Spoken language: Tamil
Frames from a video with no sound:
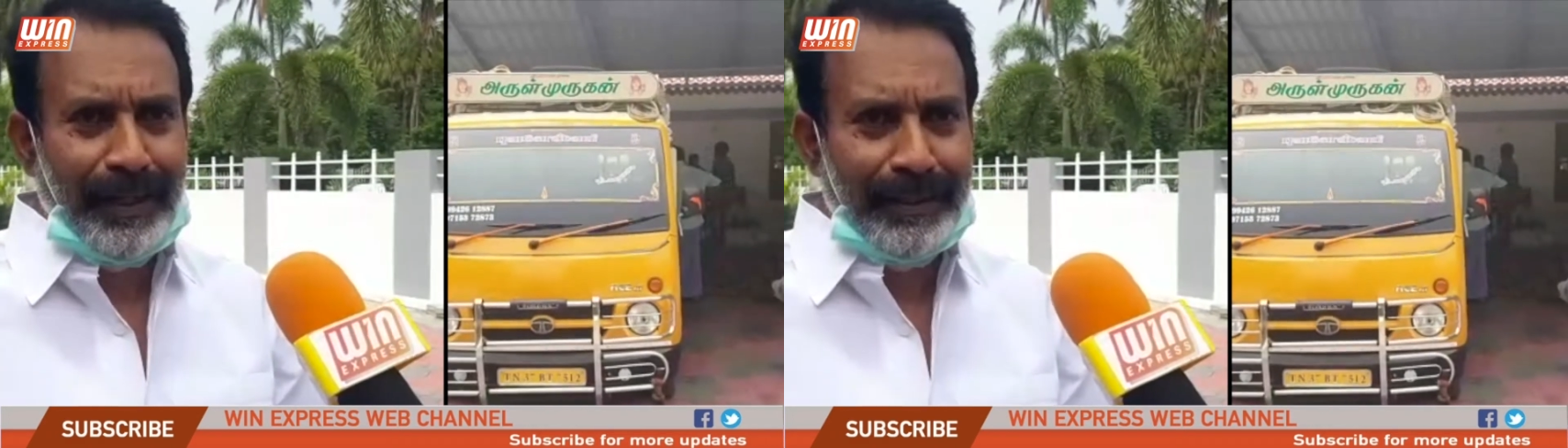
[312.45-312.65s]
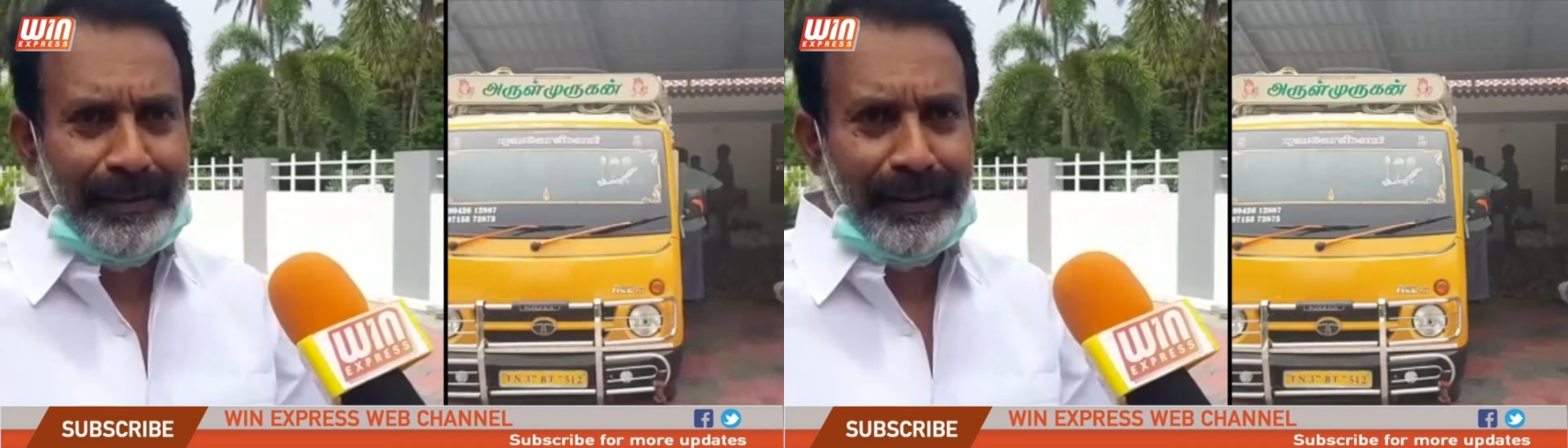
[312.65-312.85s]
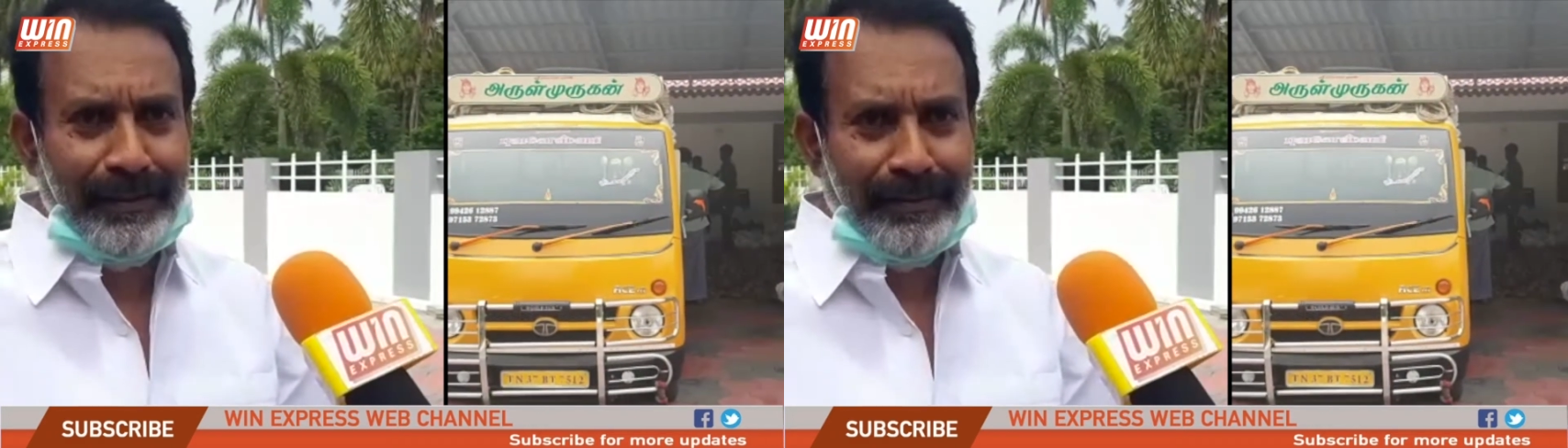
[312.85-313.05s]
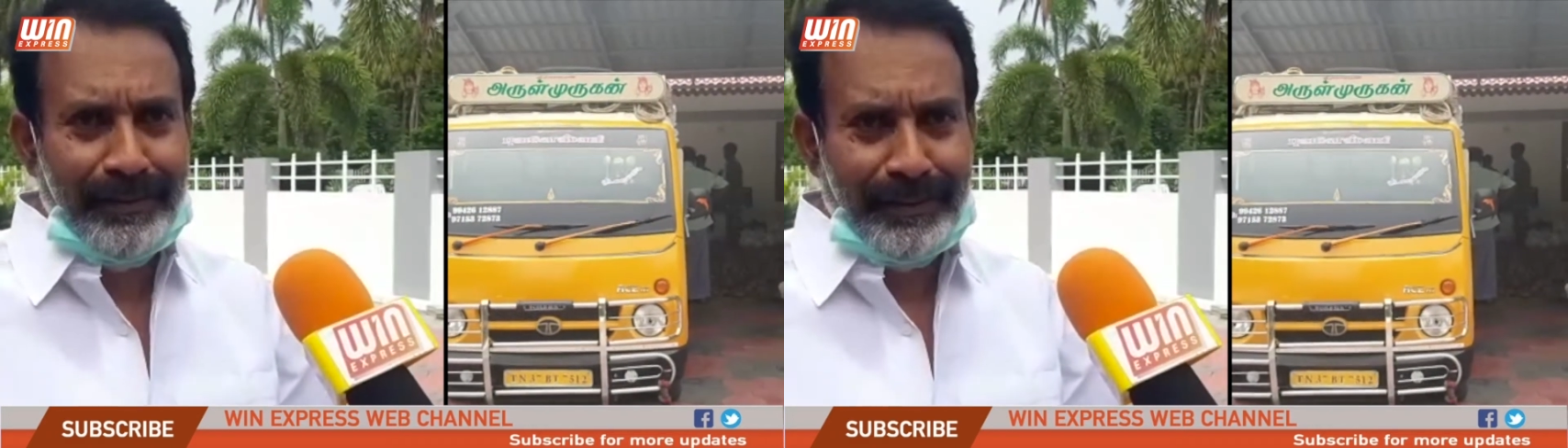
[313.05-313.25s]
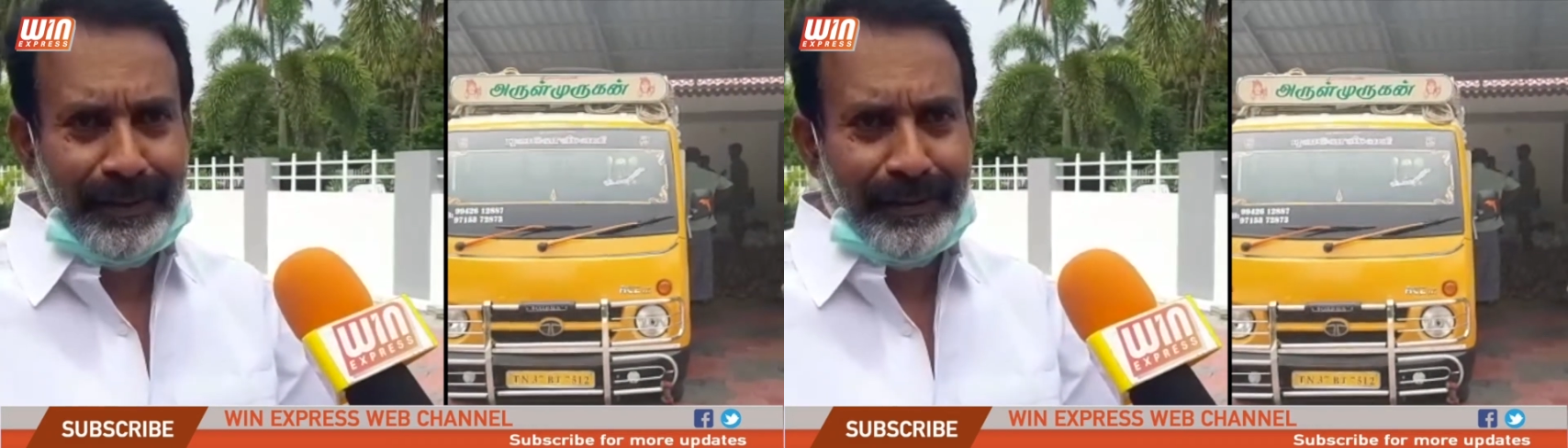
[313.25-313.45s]
அத்திக்கடு
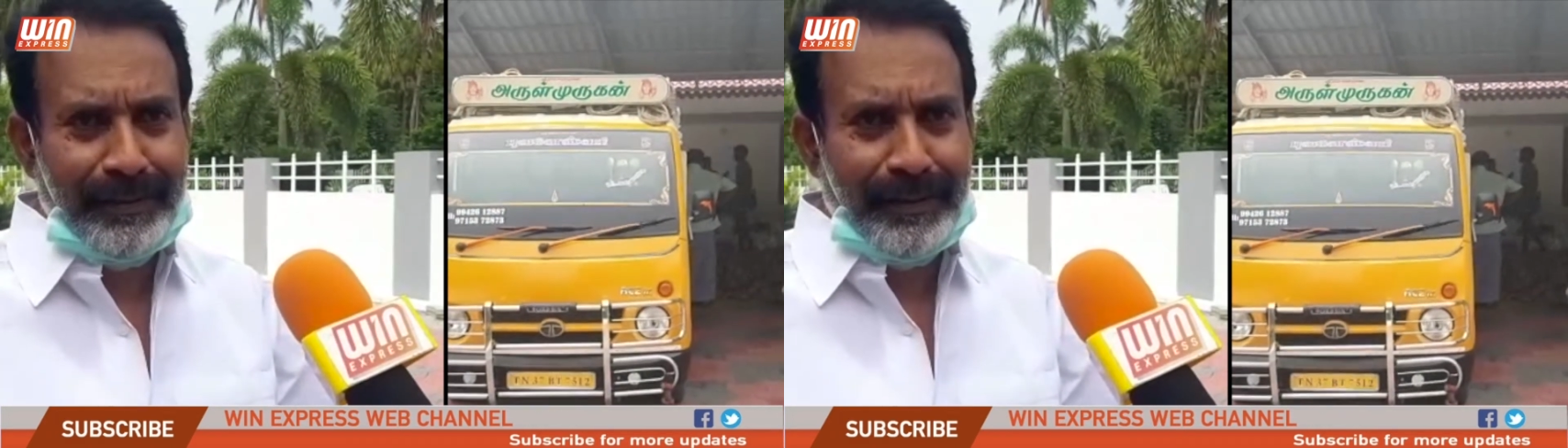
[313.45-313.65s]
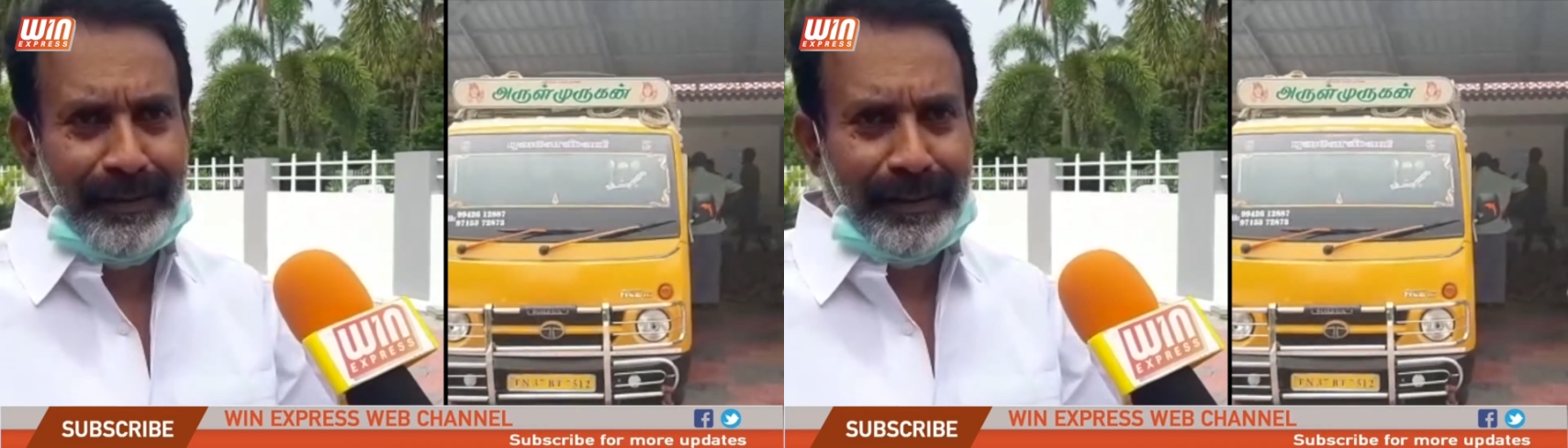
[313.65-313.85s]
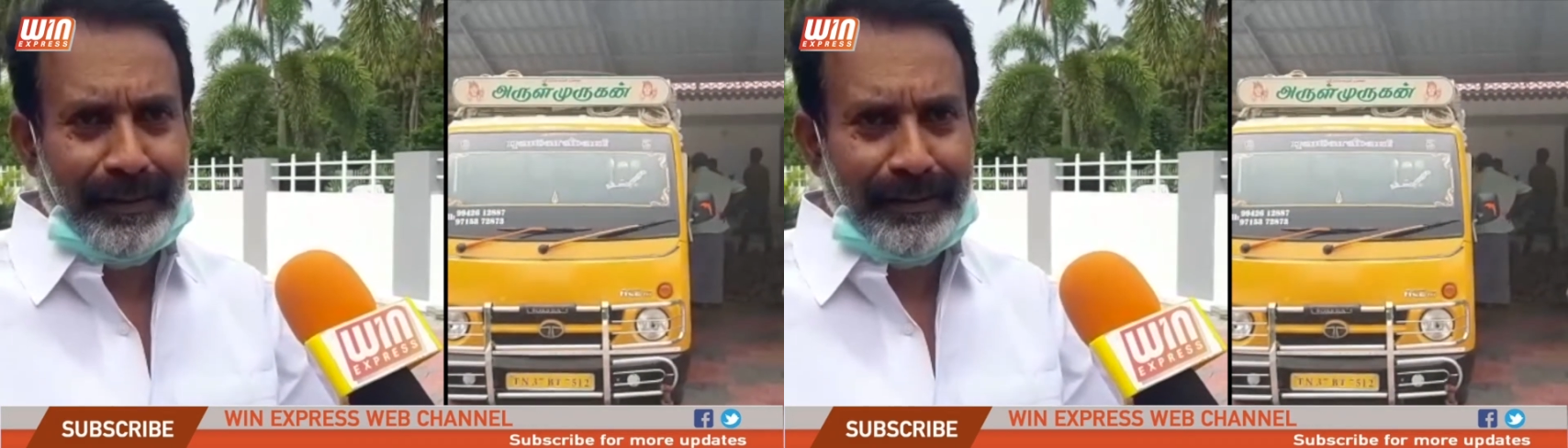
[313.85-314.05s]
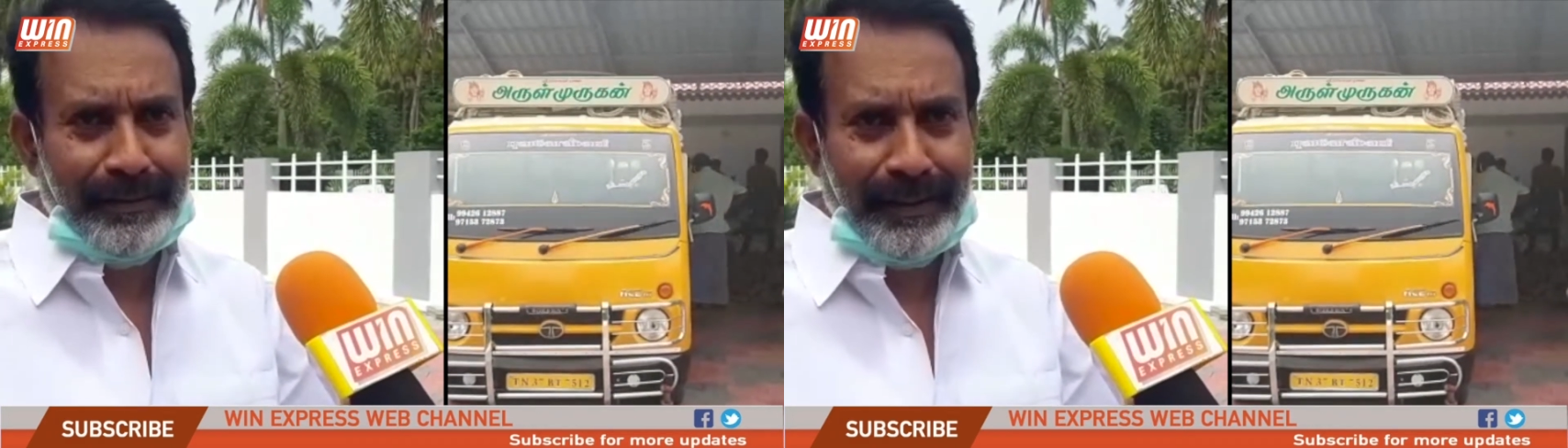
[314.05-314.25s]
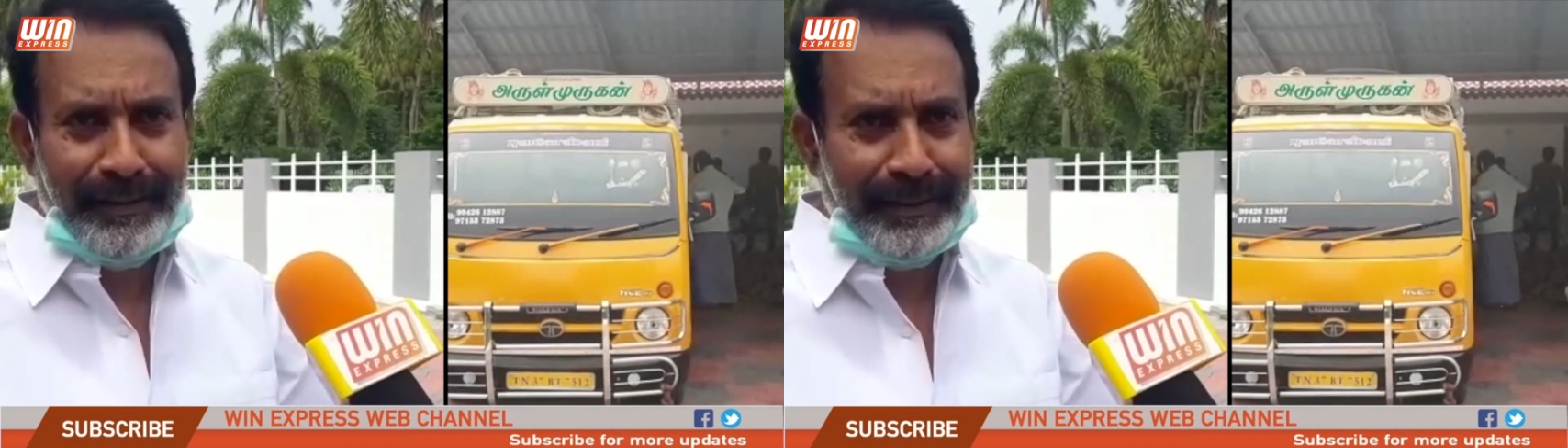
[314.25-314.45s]
திட்டத்தில் எங்களுக்கு
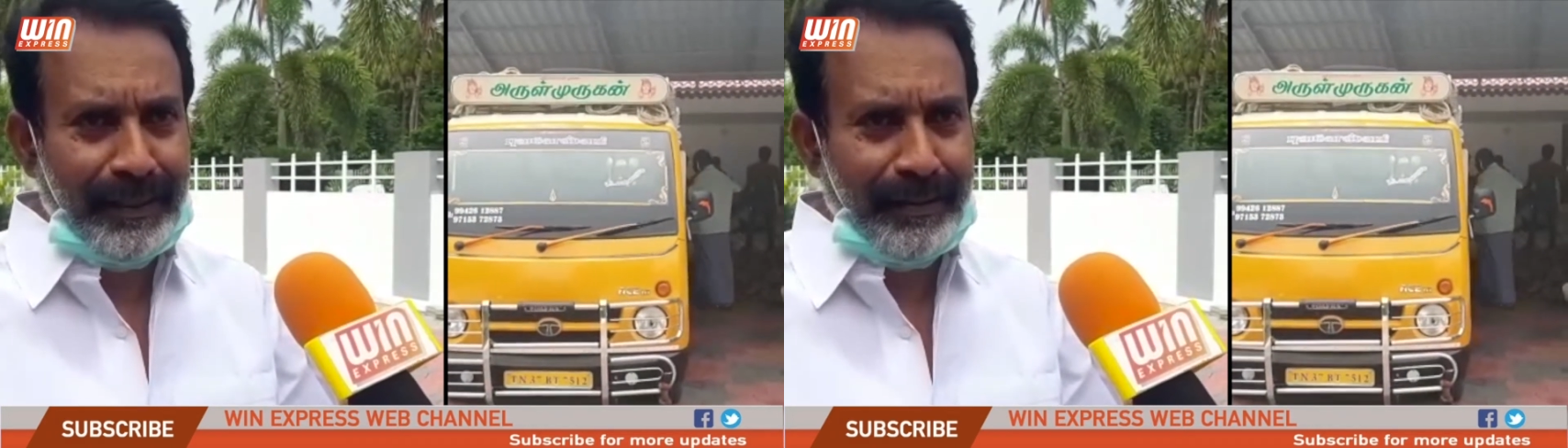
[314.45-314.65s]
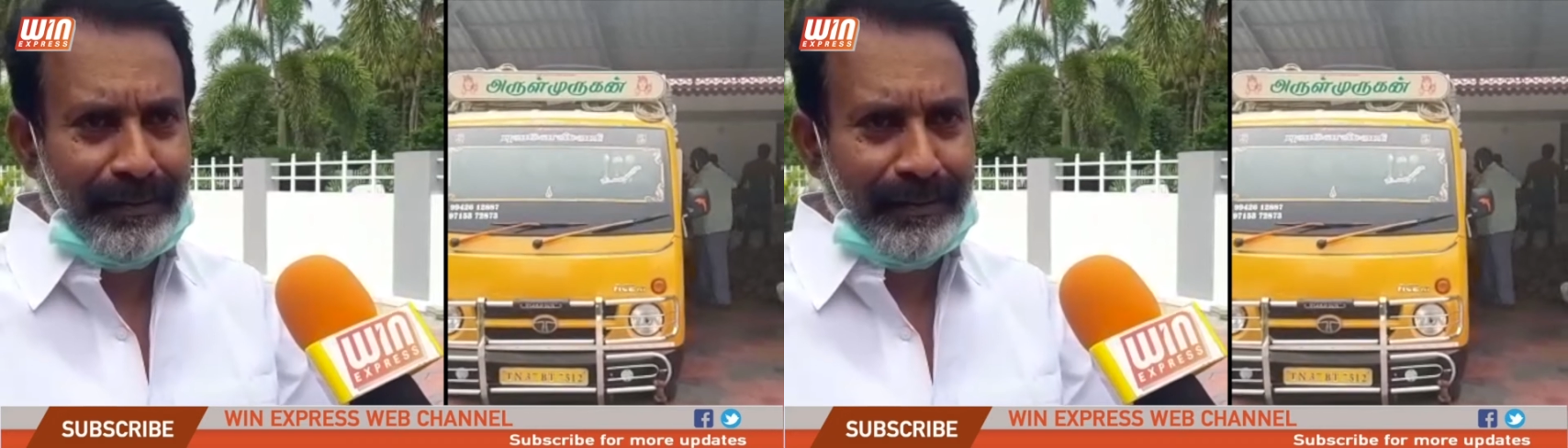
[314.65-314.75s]
தண்ணி சரியாக